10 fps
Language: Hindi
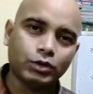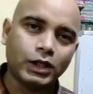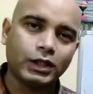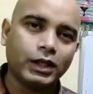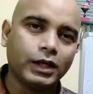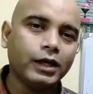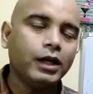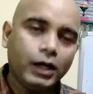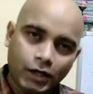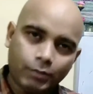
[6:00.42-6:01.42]
हो सकते हैं
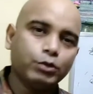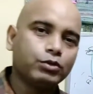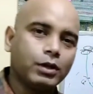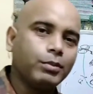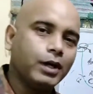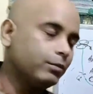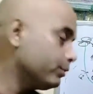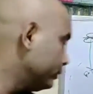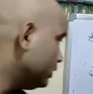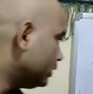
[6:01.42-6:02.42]
अभी उसके बारे
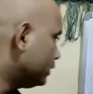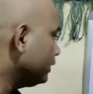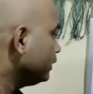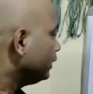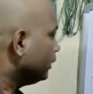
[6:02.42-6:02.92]
में भी देखते हैं